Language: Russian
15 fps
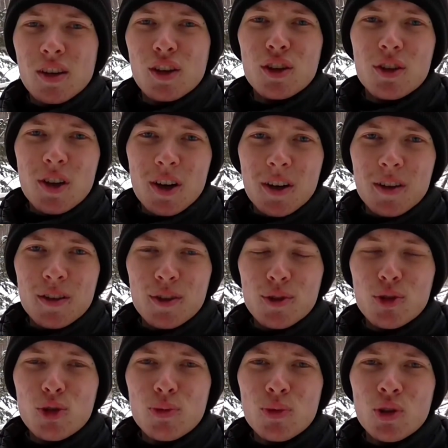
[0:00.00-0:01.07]
Итак,
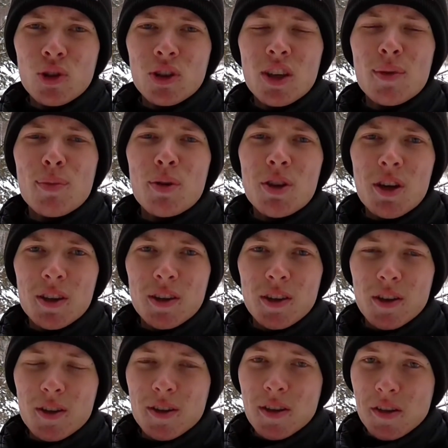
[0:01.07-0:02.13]
думаю, я
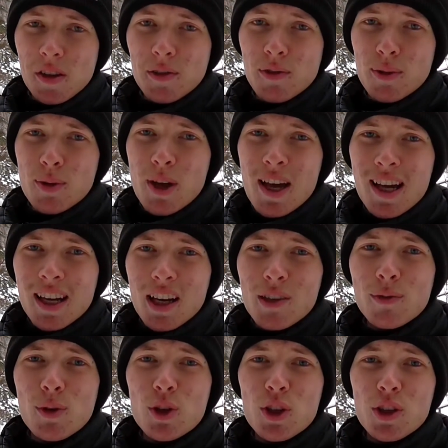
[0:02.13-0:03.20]
понятно рассказал вам,
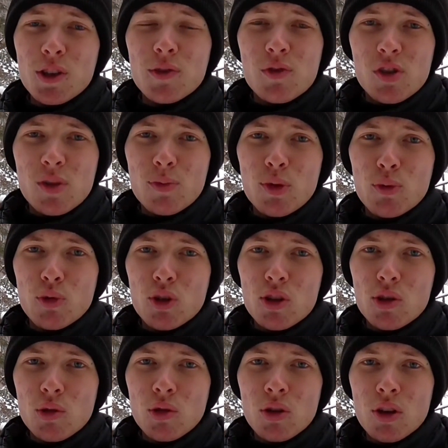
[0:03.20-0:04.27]
как выжить в зимнем
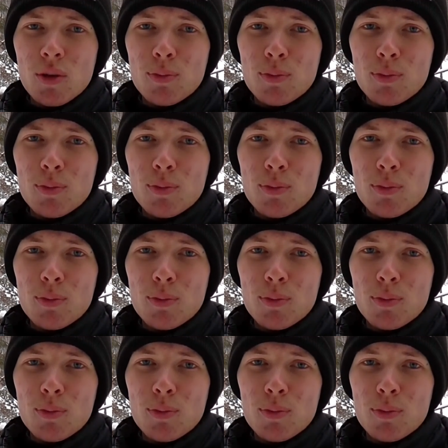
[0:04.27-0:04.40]
лесу